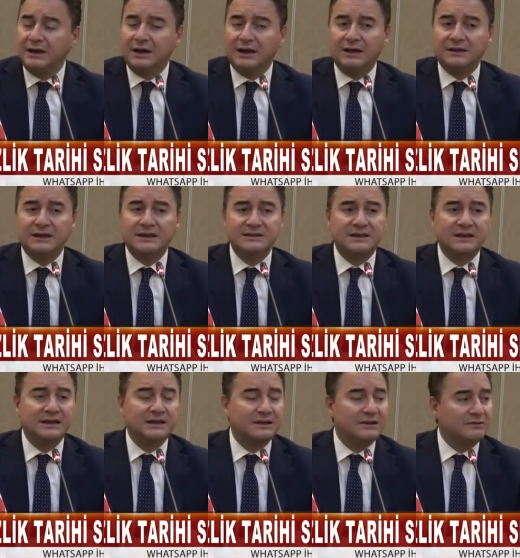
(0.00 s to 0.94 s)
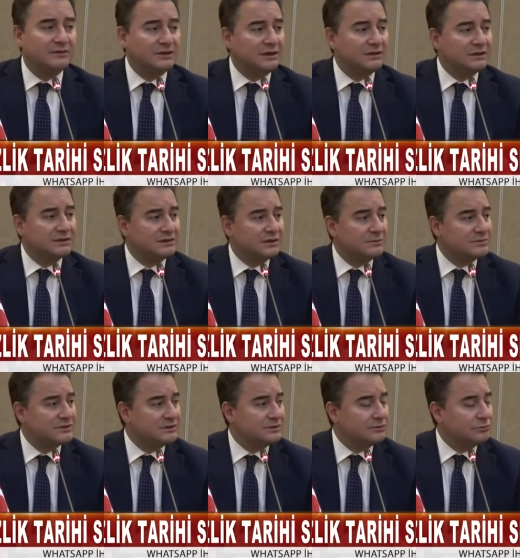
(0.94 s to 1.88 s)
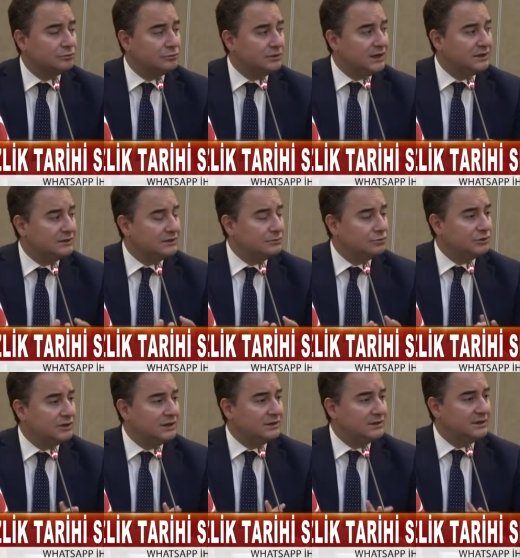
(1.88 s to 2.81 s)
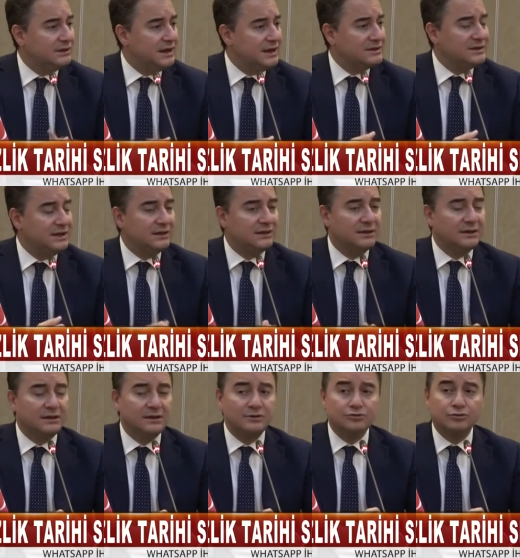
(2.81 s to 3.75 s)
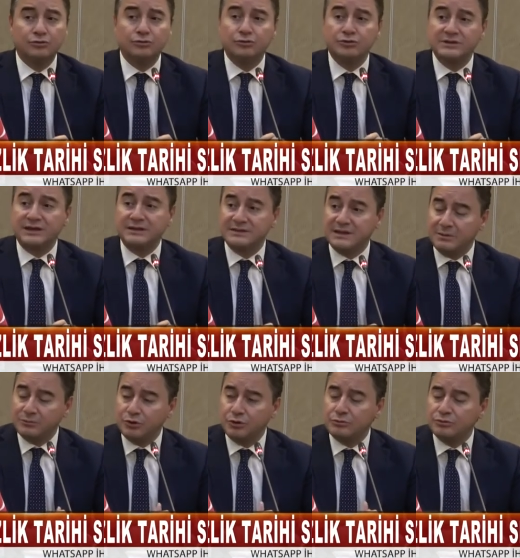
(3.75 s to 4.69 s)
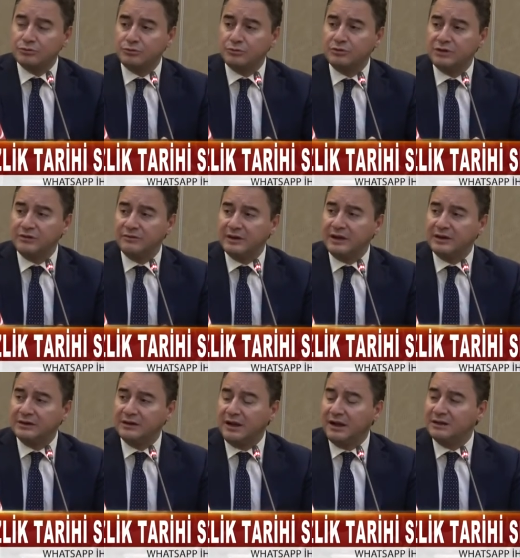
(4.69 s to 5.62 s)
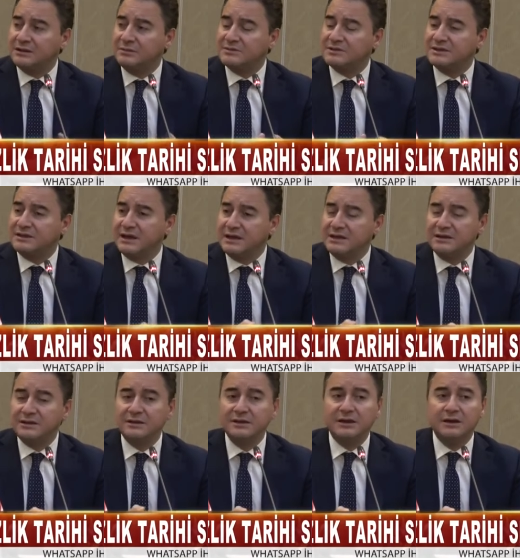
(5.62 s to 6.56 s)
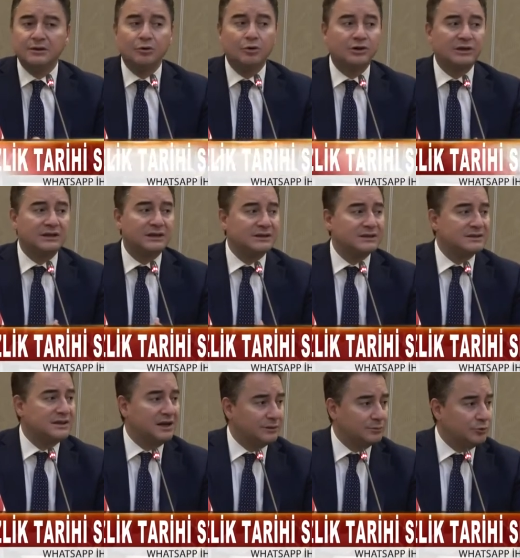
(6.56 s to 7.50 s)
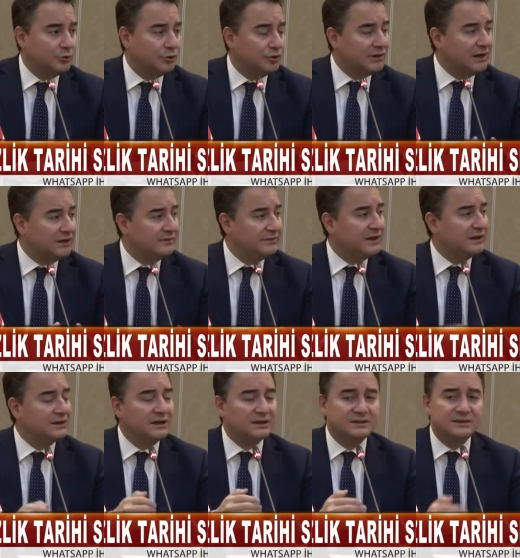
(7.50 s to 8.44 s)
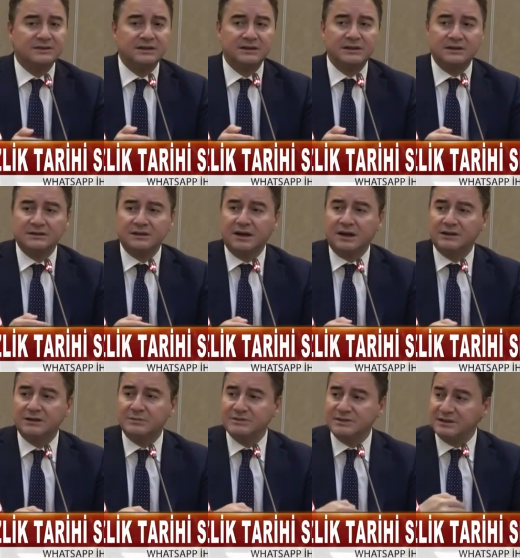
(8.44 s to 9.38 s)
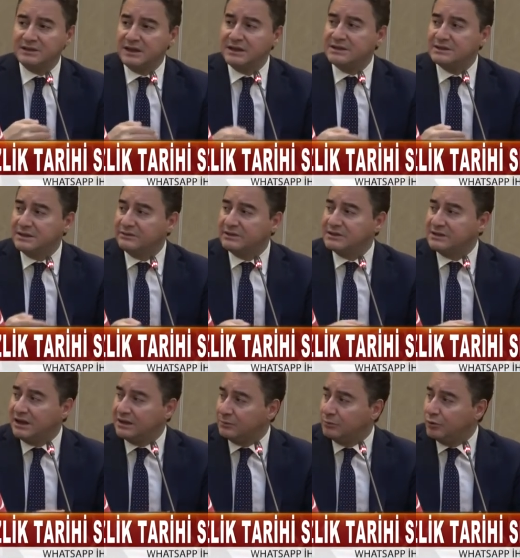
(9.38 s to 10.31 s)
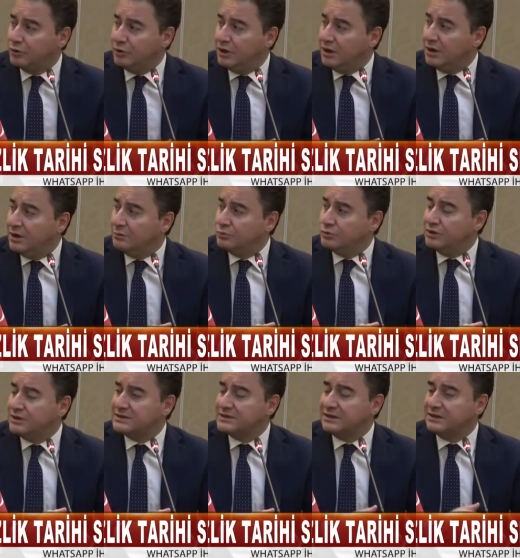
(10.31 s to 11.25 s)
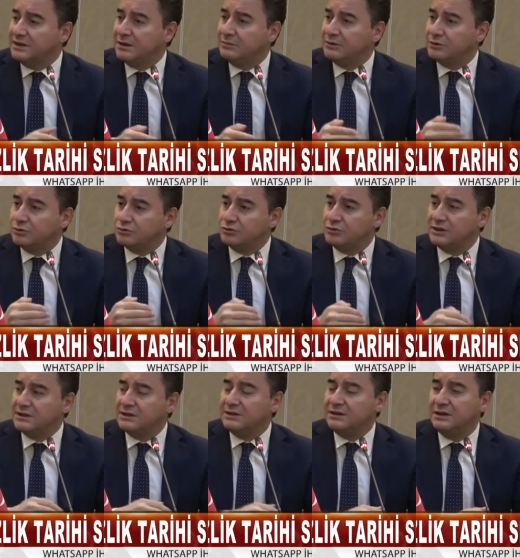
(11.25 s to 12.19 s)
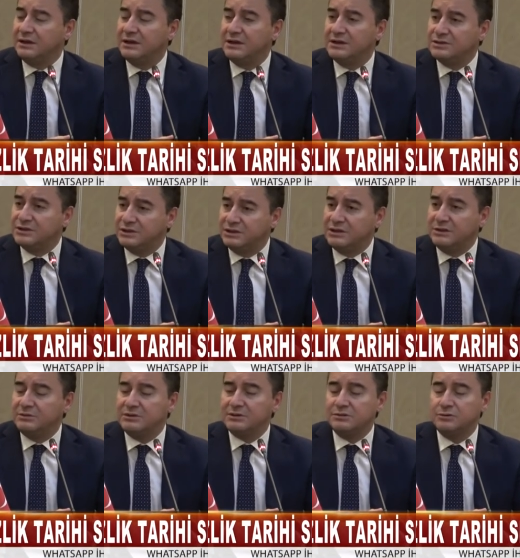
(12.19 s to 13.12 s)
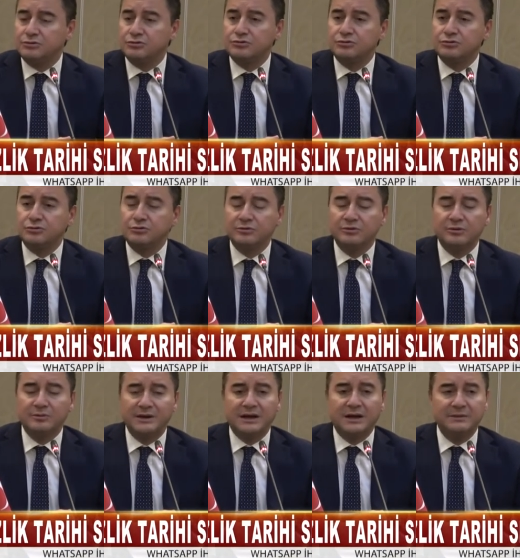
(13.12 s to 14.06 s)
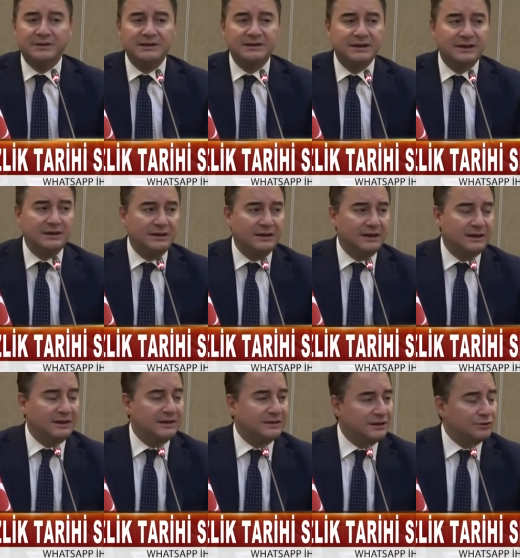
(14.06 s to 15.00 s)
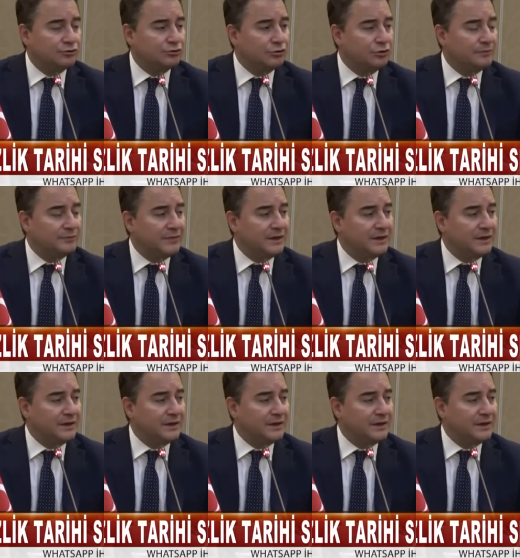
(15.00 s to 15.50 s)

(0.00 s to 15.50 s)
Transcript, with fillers: A'dan Z'ye vatandaşlarımızın kullandığı, tükettiği her şey çok yüksek zam görmüş durumda. Fakat halkımızın geliri o kadar hızlı artmıyor. Yani fiyat artışı kadar halkımızın gelir seviyesi artmıyor. Bu da satın alma gücündeki ciddi bir düşüşü beraberinde getiriyor.